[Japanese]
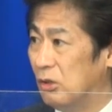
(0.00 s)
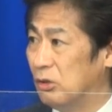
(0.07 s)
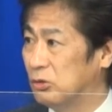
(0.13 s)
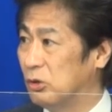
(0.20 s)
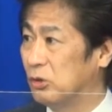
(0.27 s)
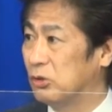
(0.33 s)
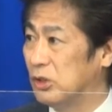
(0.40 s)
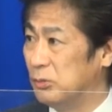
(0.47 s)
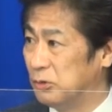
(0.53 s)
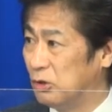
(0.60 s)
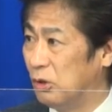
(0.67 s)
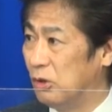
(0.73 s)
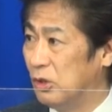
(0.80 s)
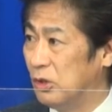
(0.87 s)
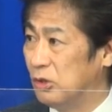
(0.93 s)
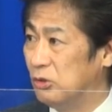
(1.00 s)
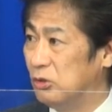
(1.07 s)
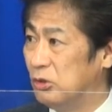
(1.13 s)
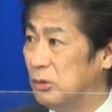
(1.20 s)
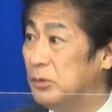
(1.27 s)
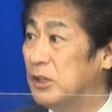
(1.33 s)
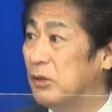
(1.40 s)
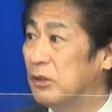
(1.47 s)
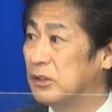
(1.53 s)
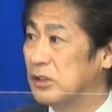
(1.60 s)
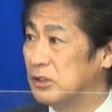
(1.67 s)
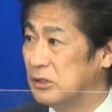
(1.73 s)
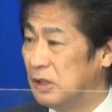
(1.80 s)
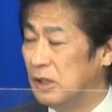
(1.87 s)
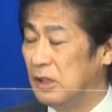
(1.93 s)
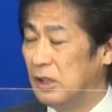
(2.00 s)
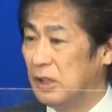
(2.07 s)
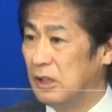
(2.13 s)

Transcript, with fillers: 努力義務という意味ではですね、